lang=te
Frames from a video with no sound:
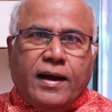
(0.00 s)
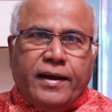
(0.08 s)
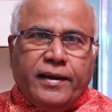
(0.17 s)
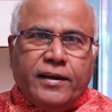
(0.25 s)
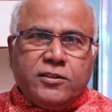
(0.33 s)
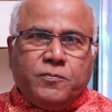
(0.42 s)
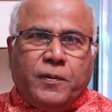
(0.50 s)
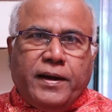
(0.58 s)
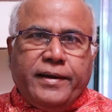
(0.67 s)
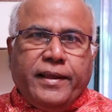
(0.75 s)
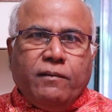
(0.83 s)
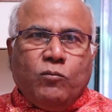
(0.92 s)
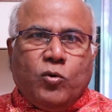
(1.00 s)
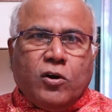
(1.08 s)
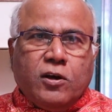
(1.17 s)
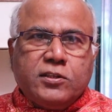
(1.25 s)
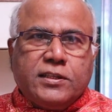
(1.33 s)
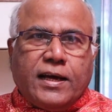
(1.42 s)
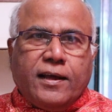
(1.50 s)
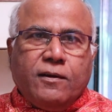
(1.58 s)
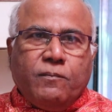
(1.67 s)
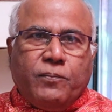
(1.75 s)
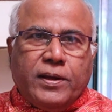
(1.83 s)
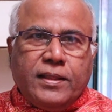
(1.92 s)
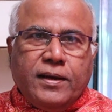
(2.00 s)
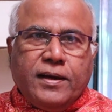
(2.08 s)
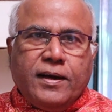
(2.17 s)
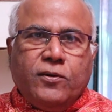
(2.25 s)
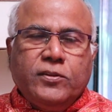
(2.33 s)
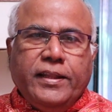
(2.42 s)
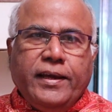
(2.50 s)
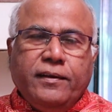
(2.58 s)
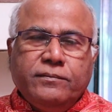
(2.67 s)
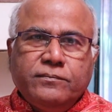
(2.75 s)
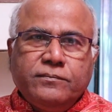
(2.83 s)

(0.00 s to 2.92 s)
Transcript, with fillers: కాంగ్రెస్ పార్టీ మూడో స్థానం పదిలంగా ఉంది